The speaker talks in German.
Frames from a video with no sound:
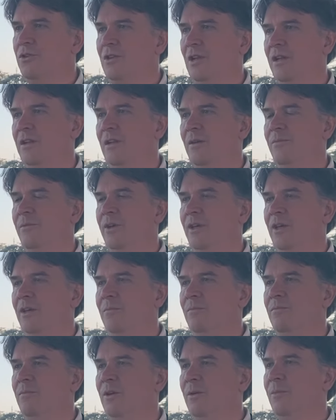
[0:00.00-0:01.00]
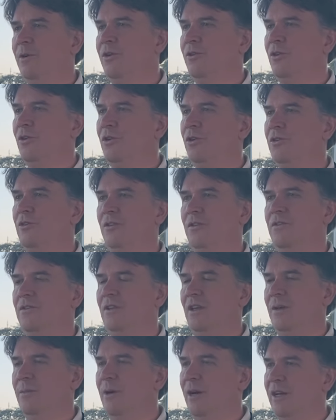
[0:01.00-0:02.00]
und dann haben wir eben immer noch
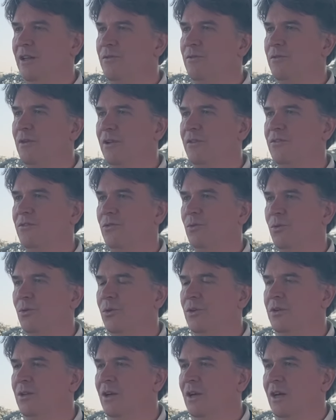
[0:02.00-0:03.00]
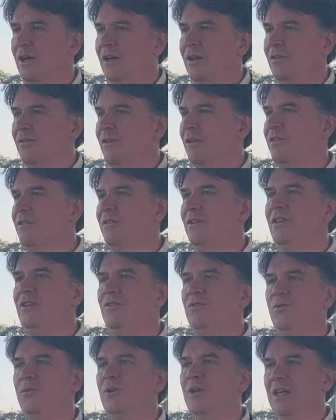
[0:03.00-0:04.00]
das Thema Inflation, was
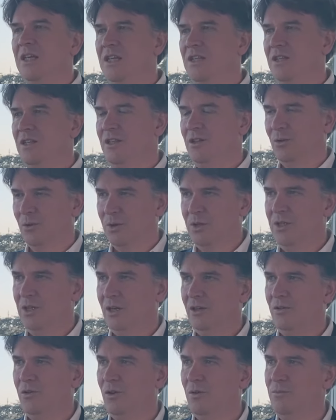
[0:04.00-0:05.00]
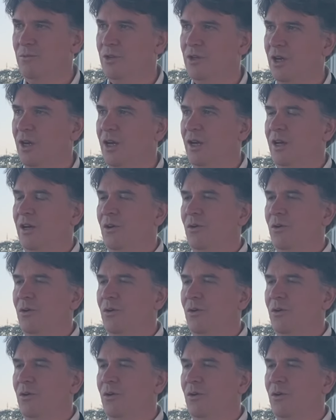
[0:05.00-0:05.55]
nicht so richtig runterkommt.